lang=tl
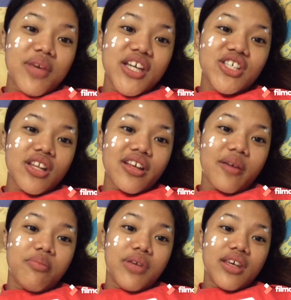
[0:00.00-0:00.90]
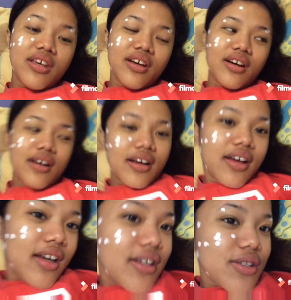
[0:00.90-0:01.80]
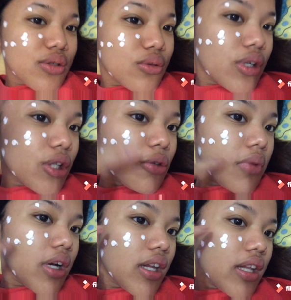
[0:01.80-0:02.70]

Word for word: ka Kabi. So, itong mga